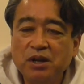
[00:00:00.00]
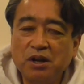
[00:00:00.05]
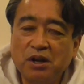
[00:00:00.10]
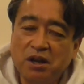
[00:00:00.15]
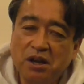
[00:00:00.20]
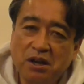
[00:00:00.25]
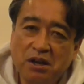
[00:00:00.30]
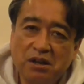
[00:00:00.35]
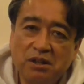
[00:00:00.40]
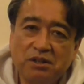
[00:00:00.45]

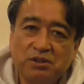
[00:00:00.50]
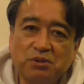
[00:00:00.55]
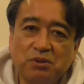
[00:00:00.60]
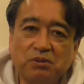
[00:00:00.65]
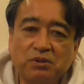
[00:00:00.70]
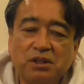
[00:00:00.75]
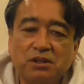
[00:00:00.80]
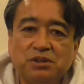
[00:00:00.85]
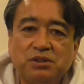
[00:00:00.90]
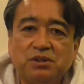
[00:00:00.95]
えー、
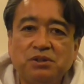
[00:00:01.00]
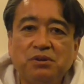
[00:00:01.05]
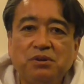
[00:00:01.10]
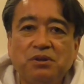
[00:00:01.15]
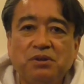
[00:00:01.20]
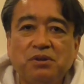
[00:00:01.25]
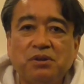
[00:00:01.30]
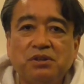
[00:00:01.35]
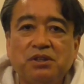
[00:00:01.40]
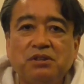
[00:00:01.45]
そんな強
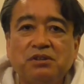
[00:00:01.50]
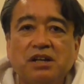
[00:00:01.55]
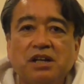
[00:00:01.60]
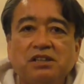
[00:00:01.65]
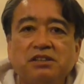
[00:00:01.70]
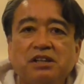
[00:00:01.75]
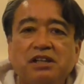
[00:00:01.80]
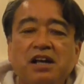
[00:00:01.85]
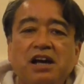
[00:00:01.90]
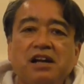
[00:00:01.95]
いのって感
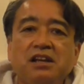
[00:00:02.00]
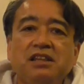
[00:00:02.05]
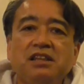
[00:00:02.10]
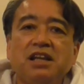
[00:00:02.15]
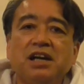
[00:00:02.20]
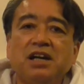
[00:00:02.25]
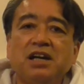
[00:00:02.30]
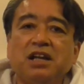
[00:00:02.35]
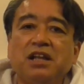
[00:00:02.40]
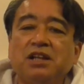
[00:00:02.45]
じじゃないん
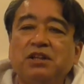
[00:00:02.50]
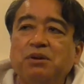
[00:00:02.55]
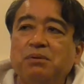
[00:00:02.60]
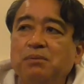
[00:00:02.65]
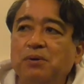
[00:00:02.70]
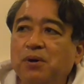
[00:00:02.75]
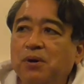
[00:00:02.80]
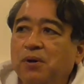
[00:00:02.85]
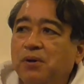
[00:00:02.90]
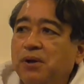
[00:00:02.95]
だけれど
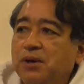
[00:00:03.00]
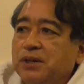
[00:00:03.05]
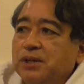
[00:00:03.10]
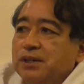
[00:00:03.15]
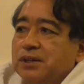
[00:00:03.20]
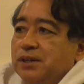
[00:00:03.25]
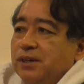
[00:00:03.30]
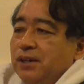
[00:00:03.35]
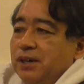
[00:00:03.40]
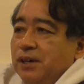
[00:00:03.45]
も、
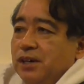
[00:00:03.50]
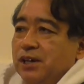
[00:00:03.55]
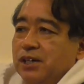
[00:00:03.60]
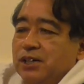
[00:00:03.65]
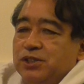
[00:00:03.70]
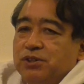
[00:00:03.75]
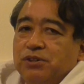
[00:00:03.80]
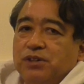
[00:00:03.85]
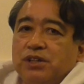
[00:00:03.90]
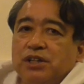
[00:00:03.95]
えー、
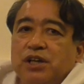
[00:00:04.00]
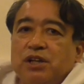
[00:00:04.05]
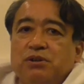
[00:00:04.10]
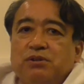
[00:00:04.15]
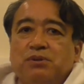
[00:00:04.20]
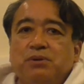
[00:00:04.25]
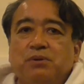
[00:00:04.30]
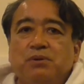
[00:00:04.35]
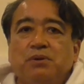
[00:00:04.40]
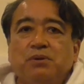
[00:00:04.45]
周囲にい
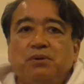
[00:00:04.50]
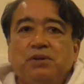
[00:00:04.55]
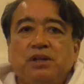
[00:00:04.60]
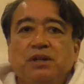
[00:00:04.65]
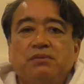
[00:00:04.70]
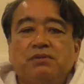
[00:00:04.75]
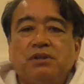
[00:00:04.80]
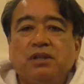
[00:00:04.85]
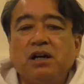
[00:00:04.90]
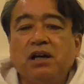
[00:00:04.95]
るところに
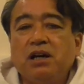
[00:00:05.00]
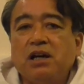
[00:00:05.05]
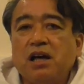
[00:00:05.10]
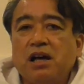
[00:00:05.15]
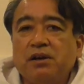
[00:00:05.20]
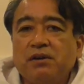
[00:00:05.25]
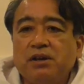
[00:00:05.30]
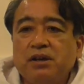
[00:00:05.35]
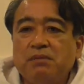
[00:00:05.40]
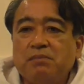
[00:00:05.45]
なん
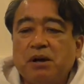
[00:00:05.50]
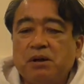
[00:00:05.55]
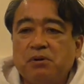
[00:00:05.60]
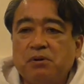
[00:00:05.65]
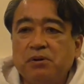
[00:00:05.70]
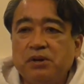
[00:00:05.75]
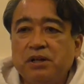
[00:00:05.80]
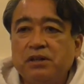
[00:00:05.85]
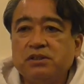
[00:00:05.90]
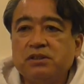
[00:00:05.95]
か今
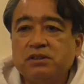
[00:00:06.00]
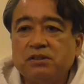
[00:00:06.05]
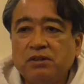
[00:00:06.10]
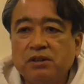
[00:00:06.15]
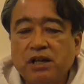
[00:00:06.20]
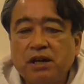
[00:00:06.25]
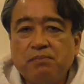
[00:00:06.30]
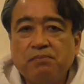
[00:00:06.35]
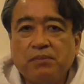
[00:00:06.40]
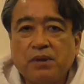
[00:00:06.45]
のオリックスの
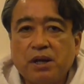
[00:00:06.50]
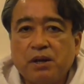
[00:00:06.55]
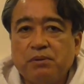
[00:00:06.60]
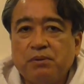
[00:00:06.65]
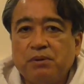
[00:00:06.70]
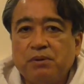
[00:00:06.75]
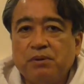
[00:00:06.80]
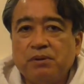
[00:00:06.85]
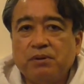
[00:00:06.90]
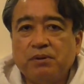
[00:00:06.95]
ねあの
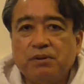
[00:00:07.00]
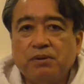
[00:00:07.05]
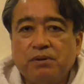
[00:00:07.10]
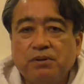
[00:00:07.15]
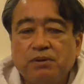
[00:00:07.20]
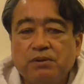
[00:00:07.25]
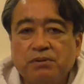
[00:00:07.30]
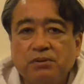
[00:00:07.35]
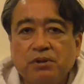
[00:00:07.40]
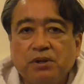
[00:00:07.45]

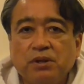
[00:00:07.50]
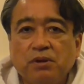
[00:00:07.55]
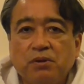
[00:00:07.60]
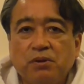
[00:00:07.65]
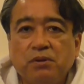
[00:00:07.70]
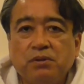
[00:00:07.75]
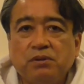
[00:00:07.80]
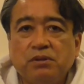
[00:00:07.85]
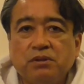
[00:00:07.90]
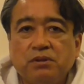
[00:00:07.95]
本当に
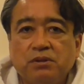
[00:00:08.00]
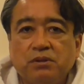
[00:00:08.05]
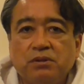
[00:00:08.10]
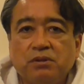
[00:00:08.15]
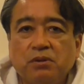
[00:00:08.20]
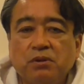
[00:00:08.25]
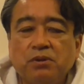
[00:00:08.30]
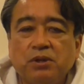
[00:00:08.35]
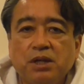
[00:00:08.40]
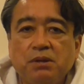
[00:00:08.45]
本
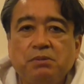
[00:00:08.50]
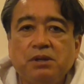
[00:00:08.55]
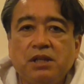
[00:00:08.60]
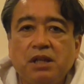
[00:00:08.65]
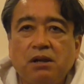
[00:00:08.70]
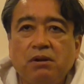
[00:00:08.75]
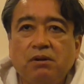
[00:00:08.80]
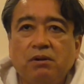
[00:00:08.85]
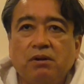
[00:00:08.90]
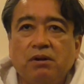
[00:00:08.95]
当の意味
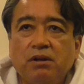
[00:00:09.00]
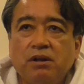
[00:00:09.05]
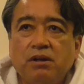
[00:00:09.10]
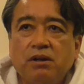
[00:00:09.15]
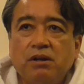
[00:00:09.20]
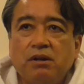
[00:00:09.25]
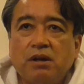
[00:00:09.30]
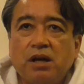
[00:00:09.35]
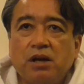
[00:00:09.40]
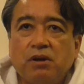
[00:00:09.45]
での
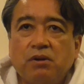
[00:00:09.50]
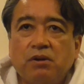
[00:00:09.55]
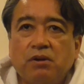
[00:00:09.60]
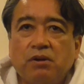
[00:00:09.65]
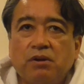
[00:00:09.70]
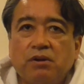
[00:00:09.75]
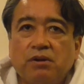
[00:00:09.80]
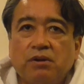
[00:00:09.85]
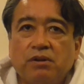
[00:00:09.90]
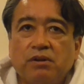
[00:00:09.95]
あ
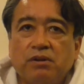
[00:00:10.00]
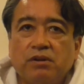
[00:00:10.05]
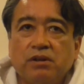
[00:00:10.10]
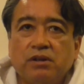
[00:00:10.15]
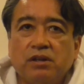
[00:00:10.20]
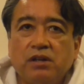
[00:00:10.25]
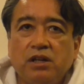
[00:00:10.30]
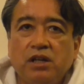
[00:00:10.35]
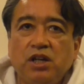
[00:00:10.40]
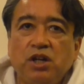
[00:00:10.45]
の
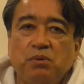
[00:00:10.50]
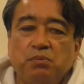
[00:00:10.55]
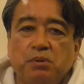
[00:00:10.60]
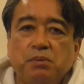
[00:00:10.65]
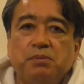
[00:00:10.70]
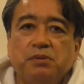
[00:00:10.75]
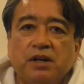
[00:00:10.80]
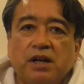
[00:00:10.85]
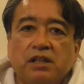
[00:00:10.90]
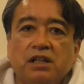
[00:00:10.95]
いい
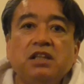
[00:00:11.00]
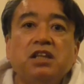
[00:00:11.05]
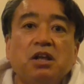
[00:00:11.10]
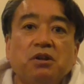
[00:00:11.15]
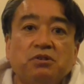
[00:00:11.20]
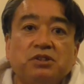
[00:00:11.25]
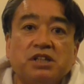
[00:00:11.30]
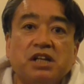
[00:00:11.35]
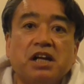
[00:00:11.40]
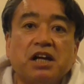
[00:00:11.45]
部分が出て
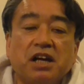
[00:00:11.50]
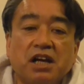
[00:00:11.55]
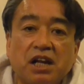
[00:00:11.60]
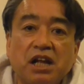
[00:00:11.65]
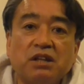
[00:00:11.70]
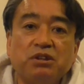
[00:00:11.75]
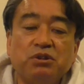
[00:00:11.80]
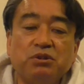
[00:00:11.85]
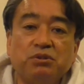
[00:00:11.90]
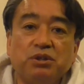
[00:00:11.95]
るんじゃないか
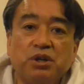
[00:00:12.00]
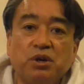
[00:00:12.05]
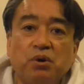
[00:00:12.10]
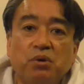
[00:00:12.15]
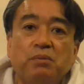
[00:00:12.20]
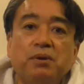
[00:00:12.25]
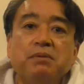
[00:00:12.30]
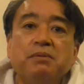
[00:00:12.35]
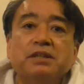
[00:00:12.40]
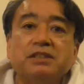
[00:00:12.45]
なっていうふうに
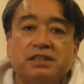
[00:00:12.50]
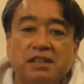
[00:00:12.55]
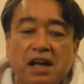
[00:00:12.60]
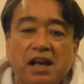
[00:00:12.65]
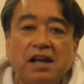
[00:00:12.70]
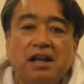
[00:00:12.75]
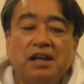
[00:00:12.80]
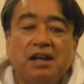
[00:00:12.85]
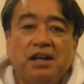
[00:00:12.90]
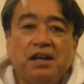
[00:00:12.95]
思いますね、
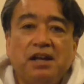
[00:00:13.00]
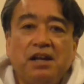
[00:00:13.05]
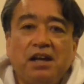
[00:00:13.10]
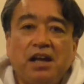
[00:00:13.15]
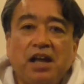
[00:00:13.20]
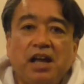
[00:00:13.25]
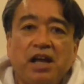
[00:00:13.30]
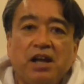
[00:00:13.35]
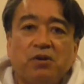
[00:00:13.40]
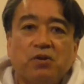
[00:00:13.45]

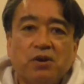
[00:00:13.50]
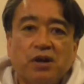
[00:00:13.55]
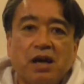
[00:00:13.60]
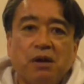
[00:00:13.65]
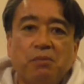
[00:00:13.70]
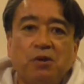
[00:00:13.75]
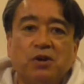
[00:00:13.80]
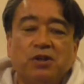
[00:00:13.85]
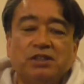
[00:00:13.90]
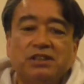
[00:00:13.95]
えー、今
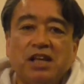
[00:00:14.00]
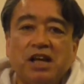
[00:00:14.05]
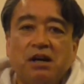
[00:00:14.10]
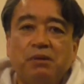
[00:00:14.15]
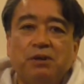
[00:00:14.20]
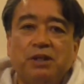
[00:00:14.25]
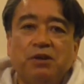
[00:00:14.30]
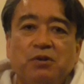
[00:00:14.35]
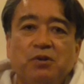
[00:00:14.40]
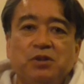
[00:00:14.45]
回も最
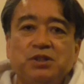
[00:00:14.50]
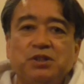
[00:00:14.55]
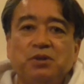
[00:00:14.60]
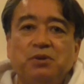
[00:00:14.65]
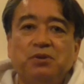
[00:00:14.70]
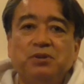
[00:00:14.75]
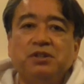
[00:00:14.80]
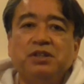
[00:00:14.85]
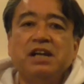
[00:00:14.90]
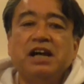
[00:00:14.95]
後ご視
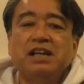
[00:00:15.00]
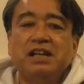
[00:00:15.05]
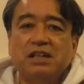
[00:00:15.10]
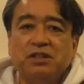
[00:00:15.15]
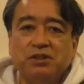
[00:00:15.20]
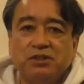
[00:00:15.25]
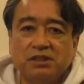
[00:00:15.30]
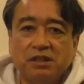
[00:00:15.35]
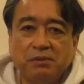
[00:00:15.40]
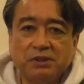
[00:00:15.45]
聴本当にありが
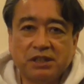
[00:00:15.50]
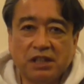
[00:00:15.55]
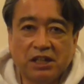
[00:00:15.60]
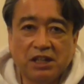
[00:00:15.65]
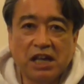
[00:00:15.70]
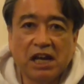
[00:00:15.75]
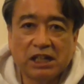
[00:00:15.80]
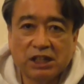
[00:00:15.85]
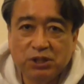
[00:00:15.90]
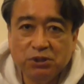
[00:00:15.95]
とうございまし
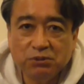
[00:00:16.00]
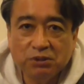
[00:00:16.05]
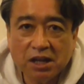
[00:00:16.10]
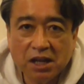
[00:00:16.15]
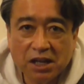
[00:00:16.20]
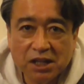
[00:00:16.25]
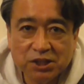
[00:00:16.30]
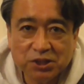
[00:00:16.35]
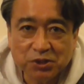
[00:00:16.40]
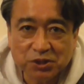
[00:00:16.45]
た野球の
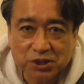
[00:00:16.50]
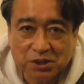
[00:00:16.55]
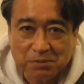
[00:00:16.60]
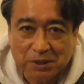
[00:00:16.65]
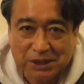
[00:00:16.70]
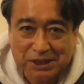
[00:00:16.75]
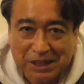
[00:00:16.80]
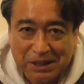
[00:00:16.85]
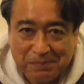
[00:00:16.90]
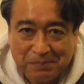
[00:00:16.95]
話をし
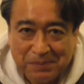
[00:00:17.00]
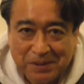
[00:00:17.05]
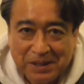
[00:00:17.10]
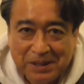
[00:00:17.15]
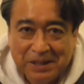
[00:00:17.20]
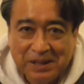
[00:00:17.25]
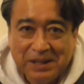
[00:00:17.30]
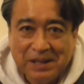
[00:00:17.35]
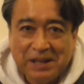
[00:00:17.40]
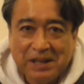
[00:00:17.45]
ました、
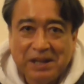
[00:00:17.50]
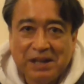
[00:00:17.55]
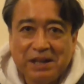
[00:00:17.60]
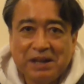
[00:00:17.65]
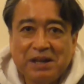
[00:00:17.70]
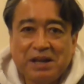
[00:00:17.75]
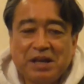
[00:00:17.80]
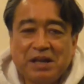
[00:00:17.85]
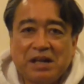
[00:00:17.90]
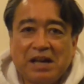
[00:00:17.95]

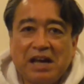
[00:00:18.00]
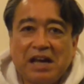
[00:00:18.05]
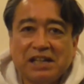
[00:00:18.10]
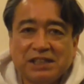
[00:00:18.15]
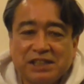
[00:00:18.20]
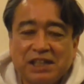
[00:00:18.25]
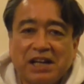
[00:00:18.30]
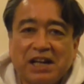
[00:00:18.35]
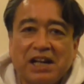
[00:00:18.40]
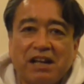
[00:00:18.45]
えー、明
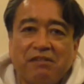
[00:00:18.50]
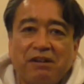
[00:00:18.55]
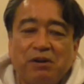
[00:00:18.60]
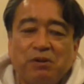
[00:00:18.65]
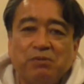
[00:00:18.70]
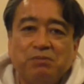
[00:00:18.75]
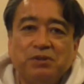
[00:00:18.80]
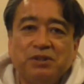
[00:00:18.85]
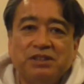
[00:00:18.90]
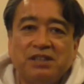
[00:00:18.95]
日からは
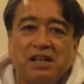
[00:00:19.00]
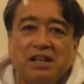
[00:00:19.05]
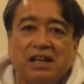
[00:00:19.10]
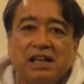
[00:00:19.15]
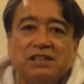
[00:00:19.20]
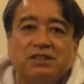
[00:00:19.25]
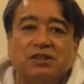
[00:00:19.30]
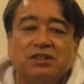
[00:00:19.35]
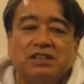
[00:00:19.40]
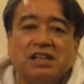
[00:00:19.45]
オープン戦
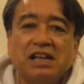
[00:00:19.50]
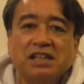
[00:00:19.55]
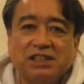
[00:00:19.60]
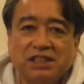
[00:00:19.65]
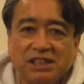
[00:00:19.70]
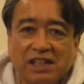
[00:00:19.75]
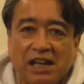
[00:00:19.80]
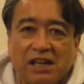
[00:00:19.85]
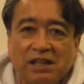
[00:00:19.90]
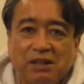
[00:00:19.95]
ラスト3
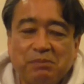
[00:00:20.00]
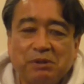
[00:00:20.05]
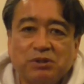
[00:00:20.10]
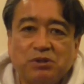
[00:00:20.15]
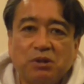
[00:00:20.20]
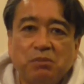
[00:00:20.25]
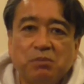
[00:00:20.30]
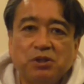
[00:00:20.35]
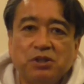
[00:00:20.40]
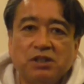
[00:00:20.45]
試合、まあ、
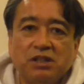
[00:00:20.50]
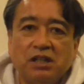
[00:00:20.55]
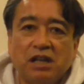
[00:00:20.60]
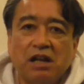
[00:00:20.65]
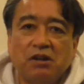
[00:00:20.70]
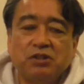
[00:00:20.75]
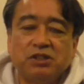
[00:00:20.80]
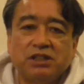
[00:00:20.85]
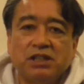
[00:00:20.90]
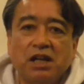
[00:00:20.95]
それも
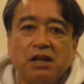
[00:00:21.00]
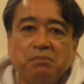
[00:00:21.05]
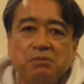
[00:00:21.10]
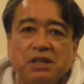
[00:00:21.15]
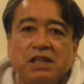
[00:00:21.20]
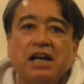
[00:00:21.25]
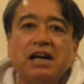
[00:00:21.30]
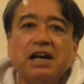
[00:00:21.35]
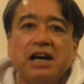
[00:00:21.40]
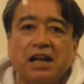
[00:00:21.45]
あのしっかり
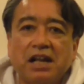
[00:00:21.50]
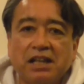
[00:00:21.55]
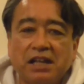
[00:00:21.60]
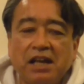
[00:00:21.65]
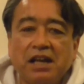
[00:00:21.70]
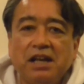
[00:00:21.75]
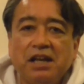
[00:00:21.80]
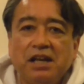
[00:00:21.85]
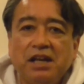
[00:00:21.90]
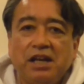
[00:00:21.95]
見ながら
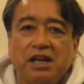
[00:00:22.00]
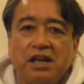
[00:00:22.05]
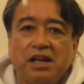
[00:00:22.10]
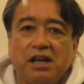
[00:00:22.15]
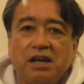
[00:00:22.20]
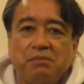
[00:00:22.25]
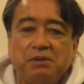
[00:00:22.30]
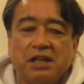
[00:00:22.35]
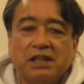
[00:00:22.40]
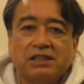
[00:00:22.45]
ね
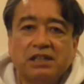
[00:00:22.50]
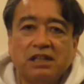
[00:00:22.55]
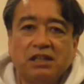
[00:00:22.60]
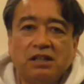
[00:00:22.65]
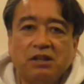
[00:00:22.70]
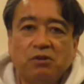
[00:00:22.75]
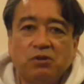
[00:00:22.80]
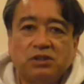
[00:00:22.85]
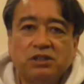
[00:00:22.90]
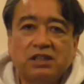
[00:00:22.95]
え皆さん
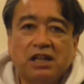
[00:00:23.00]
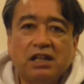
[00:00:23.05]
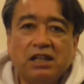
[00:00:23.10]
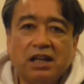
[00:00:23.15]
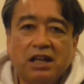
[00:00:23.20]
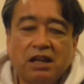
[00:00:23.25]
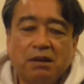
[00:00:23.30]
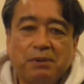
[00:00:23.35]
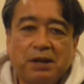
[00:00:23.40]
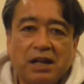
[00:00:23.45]
にお伝え
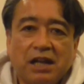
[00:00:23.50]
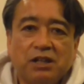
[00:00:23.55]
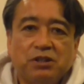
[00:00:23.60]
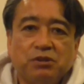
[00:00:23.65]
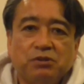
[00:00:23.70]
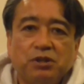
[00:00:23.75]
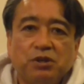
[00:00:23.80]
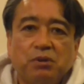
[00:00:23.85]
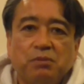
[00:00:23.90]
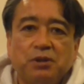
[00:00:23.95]
できればな
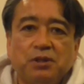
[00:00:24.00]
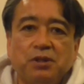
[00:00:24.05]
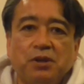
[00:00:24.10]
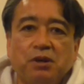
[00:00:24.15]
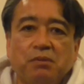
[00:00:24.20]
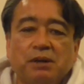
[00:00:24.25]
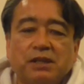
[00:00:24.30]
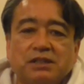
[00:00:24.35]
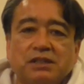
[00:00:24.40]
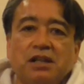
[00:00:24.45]
というふに思ってお
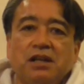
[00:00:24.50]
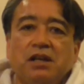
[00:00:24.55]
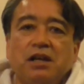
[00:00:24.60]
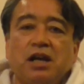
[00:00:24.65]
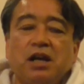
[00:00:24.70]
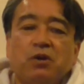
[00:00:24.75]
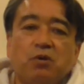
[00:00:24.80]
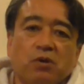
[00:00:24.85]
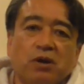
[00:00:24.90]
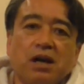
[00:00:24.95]
ります、
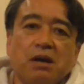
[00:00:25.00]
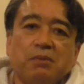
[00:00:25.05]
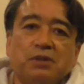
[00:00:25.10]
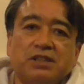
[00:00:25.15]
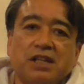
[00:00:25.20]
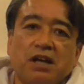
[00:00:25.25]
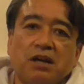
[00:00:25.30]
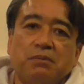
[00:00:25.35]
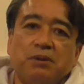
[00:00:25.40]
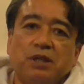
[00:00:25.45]
え今回も
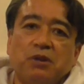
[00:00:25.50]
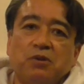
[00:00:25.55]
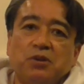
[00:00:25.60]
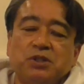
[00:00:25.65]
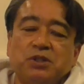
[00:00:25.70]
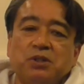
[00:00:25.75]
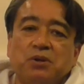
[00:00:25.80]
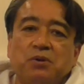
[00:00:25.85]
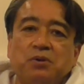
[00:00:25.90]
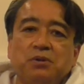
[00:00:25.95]
最後までご
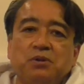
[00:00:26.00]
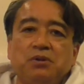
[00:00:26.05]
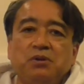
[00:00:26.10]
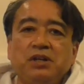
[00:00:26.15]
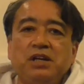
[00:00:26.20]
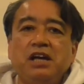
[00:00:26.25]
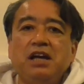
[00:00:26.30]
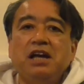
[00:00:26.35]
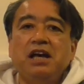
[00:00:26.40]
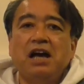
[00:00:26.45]
視聴本当
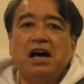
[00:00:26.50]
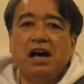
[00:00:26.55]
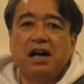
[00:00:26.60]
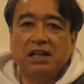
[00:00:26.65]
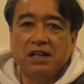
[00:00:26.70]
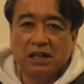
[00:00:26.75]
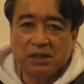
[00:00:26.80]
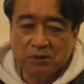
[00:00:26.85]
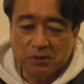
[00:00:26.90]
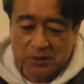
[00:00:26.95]
にあ
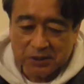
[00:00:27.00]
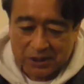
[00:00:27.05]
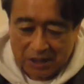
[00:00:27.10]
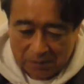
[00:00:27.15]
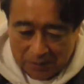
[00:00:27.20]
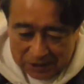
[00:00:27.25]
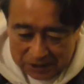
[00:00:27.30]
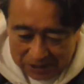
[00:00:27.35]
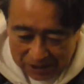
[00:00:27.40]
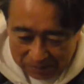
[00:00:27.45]
りがとうござ
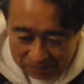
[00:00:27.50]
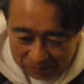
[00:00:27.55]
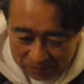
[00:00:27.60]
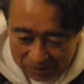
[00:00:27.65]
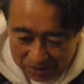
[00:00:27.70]
いました